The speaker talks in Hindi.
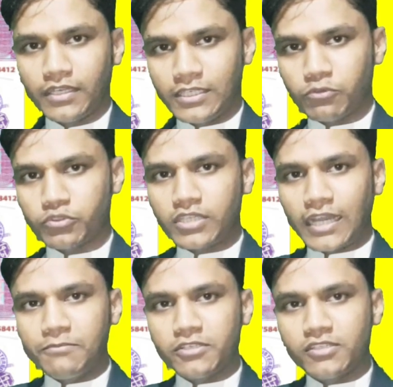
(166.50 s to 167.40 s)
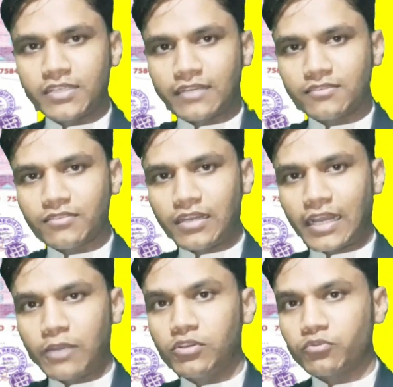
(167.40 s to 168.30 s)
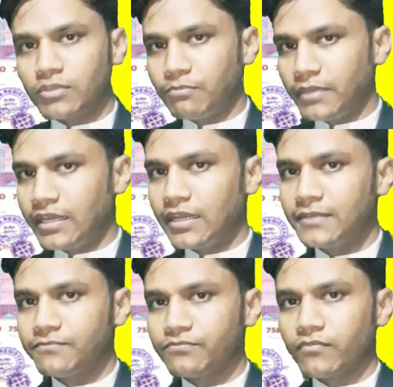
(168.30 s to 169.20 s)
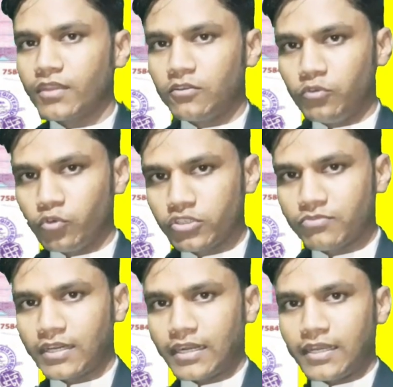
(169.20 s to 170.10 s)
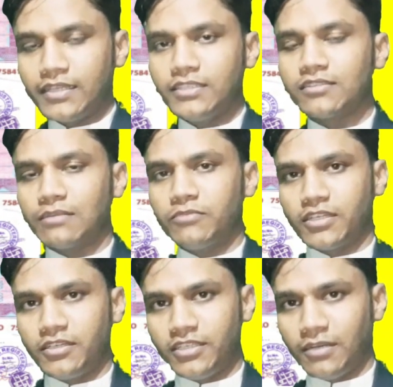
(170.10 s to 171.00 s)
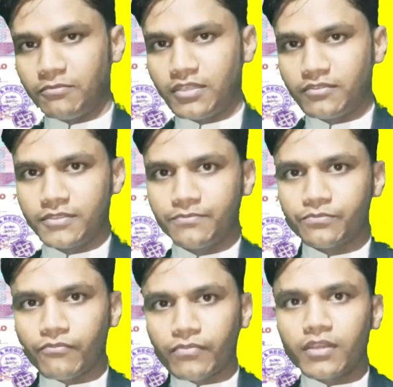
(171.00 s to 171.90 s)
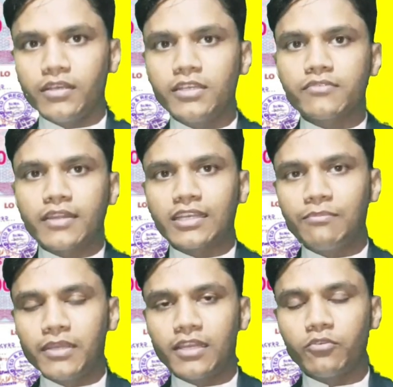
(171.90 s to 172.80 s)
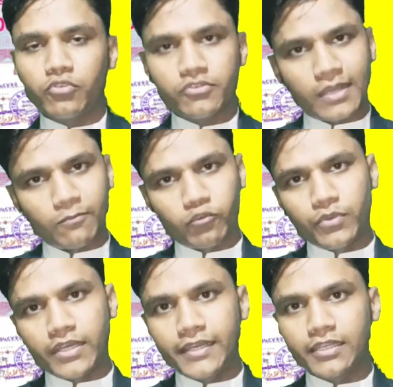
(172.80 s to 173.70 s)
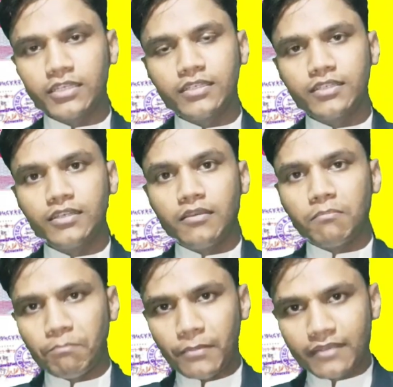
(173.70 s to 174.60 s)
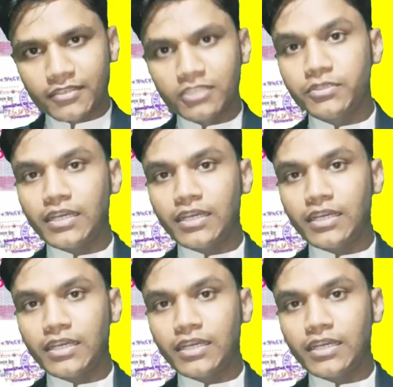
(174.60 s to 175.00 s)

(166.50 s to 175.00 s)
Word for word: ये कुछ आईपीसी सेक्शंस लगाए हुए उसके मेल हैं नोटिस वगैरह हैं ये सब देख लीजिए आप यहाँ से इस तरह के मेल नोटिस आपको भी आएंगे मैसेज भी